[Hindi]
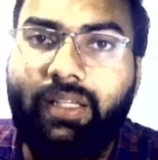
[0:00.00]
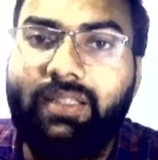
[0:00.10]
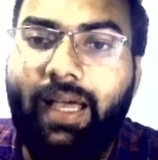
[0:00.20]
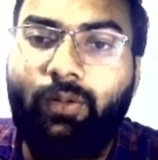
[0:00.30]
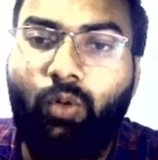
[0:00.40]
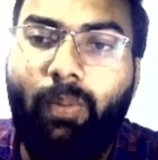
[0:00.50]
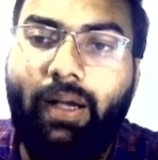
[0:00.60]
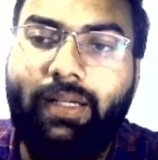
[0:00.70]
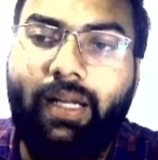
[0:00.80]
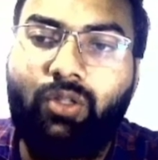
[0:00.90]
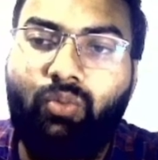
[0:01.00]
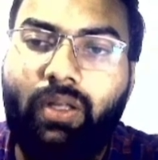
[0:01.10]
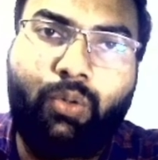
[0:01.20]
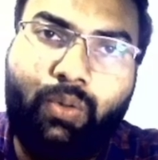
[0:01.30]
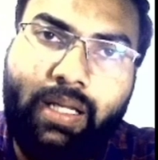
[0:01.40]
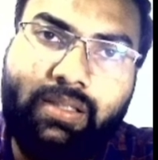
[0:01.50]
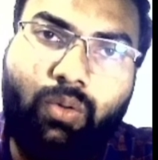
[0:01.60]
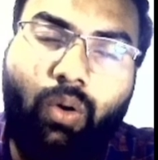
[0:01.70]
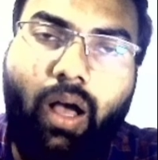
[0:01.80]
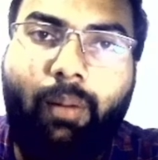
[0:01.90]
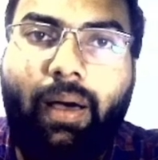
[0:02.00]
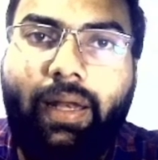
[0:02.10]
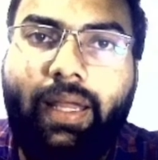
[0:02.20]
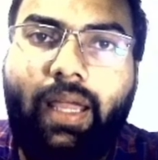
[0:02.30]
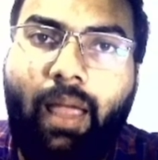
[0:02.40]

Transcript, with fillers: ही जाएं तो बेटर है स्टूडेंट्स स्टूडेंट्स तो हमारे